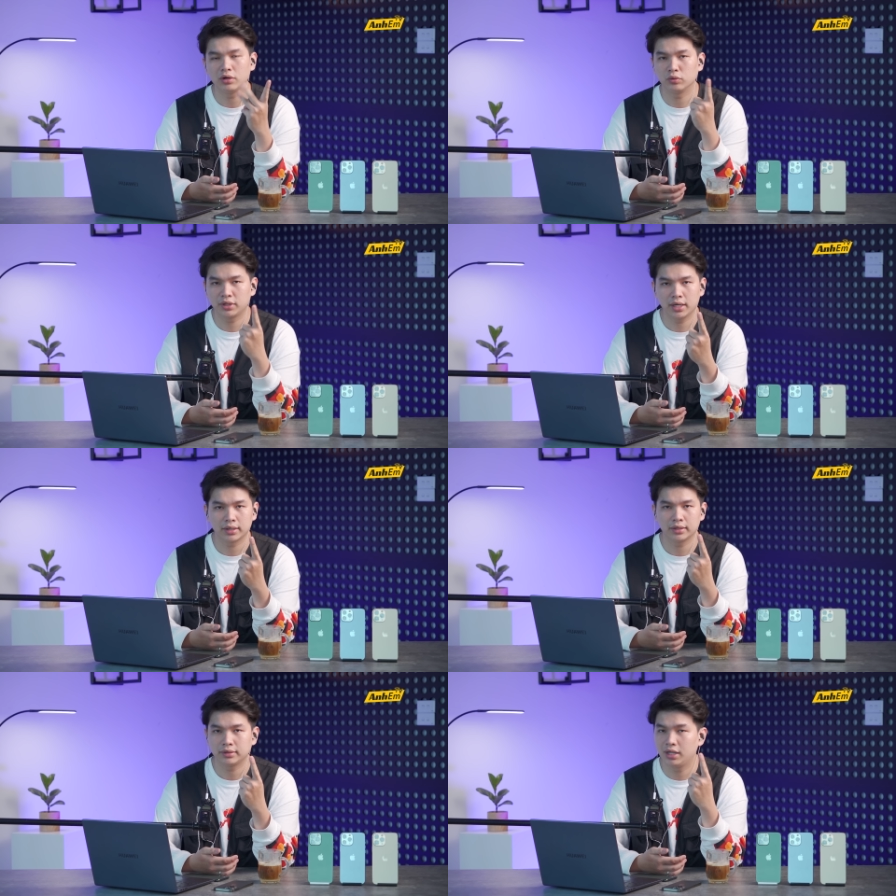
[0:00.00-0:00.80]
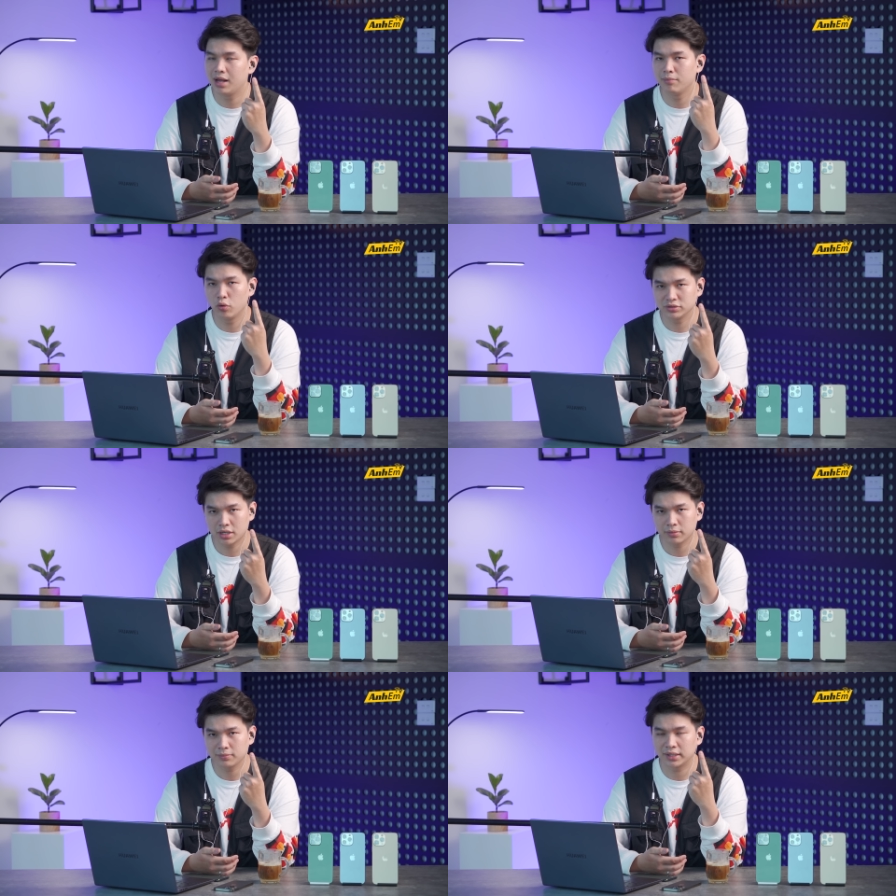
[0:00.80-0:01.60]
Đầu tiên, đấy là màu
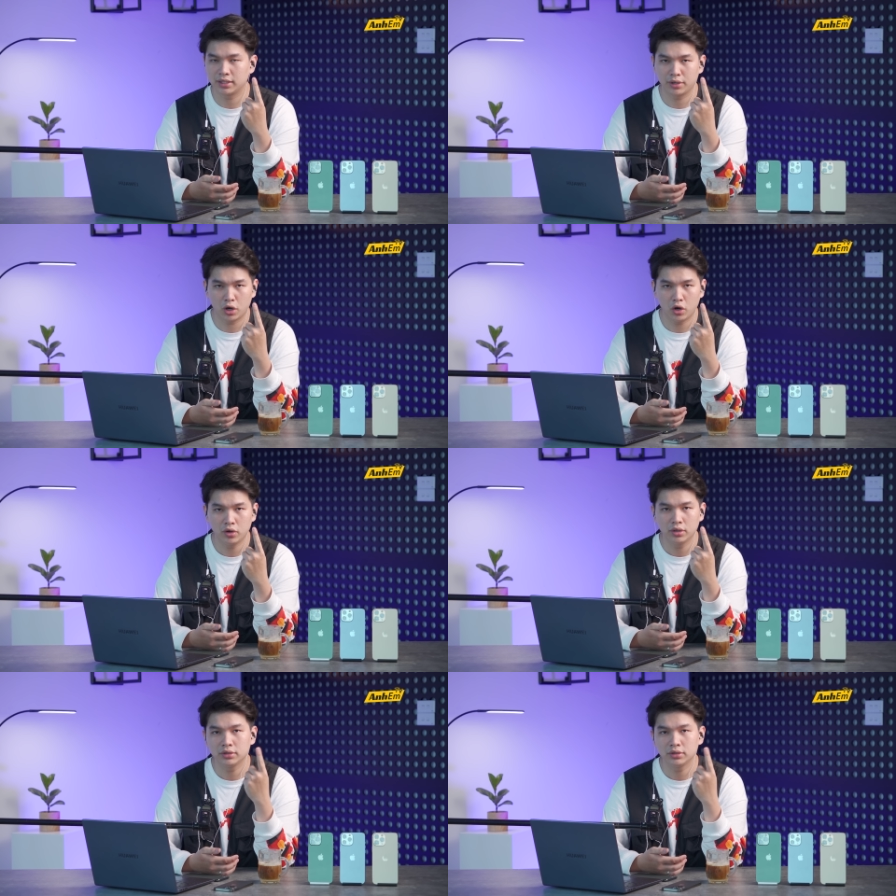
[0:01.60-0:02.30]
sắc bản thân nó.